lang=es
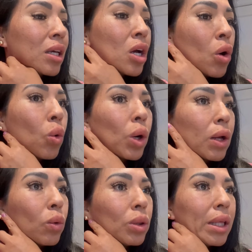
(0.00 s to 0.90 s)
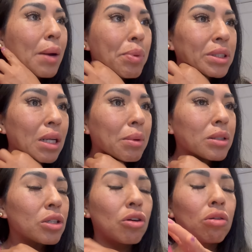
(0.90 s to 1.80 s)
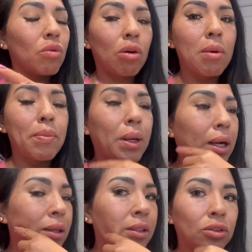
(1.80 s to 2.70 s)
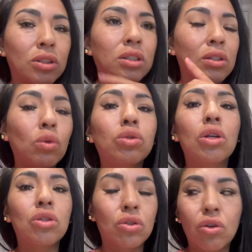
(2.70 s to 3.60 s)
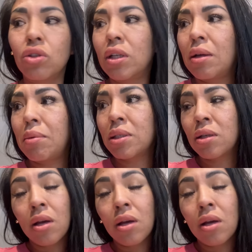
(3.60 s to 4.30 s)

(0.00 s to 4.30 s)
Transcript: Un, día puede estar bien, si no, luego me pica. Entonces, uso esos dos nada más.